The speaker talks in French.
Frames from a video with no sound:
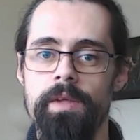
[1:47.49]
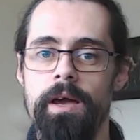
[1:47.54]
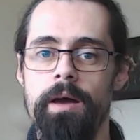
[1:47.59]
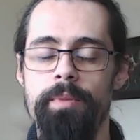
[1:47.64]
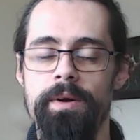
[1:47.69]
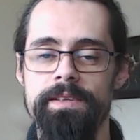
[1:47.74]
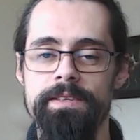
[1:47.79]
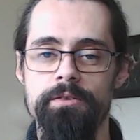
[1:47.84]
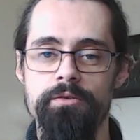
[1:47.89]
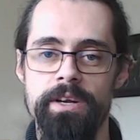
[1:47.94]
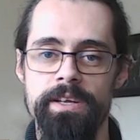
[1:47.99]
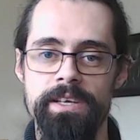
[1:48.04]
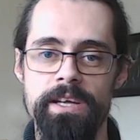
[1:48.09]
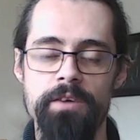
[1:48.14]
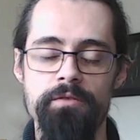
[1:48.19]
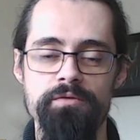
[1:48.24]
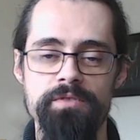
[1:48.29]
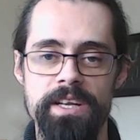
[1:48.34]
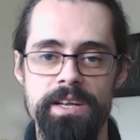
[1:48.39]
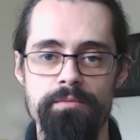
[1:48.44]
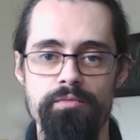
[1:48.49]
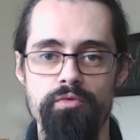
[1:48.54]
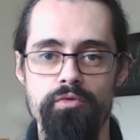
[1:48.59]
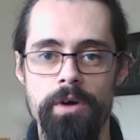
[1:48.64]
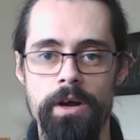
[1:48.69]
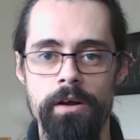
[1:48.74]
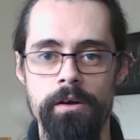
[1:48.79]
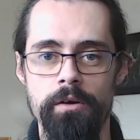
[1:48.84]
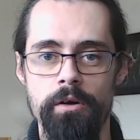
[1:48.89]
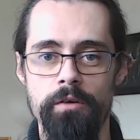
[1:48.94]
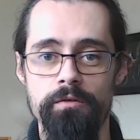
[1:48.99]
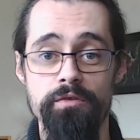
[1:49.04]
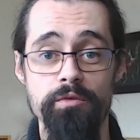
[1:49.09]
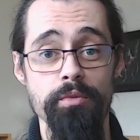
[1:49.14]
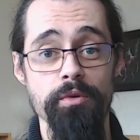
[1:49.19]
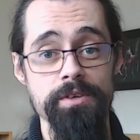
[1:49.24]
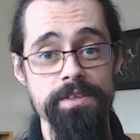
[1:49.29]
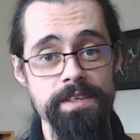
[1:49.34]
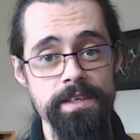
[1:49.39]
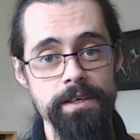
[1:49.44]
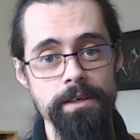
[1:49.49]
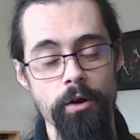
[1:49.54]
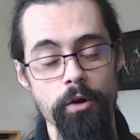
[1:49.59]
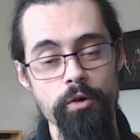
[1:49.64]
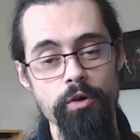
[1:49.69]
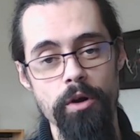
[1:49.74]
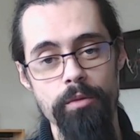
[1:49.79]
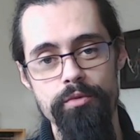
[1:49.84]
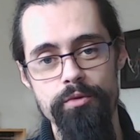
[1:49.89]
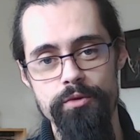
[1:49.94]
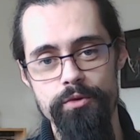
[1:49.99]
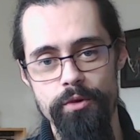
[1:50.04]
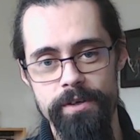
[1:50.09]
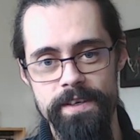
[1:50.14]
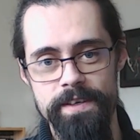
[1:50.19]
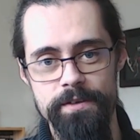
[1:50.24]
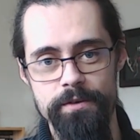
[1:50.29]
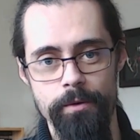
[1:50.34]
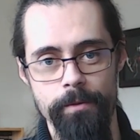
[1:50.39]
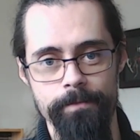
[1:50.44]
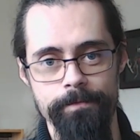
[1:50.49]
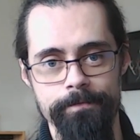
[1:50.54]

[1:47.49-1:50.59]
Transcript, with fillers: à partir de laquelle vous allez pouvoir euh, vous poser encore plus de questions.